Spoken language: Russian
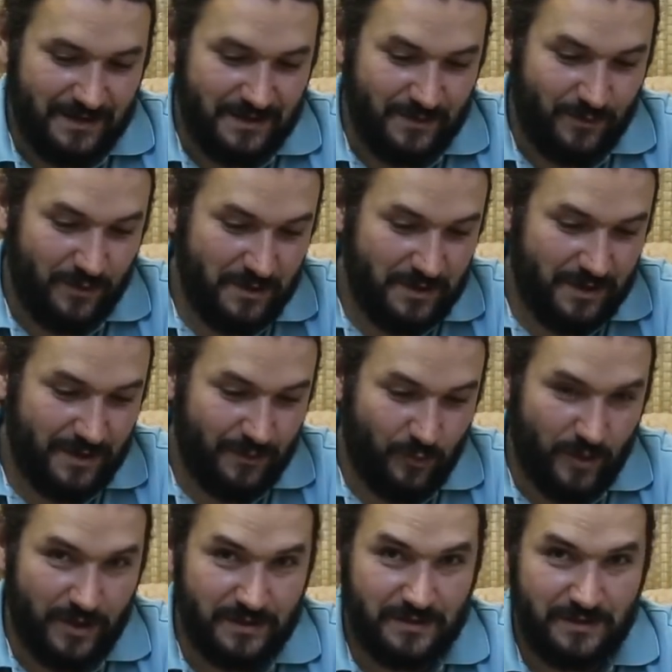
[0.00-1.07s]
сегодня у
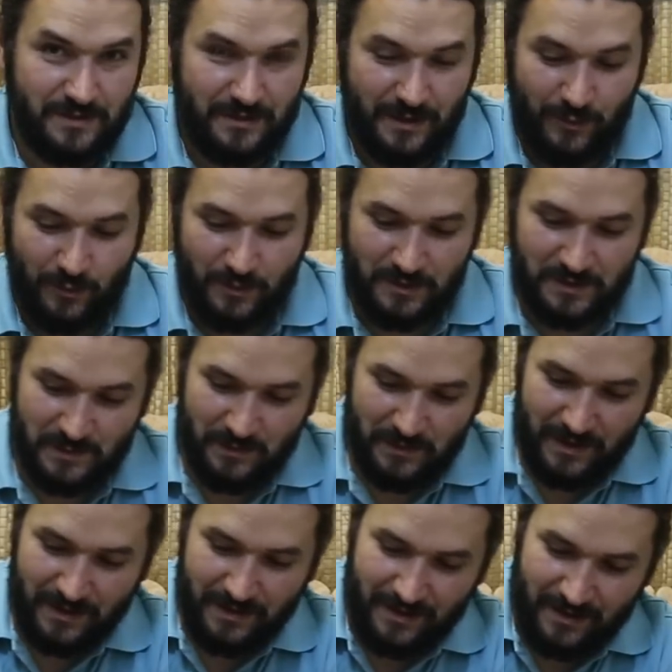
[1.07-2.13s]
нас такое
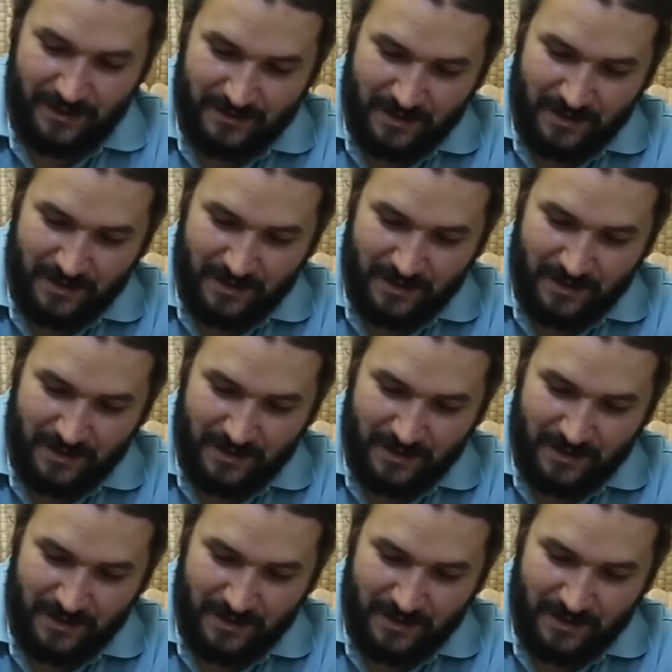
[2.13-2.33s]
знаменательное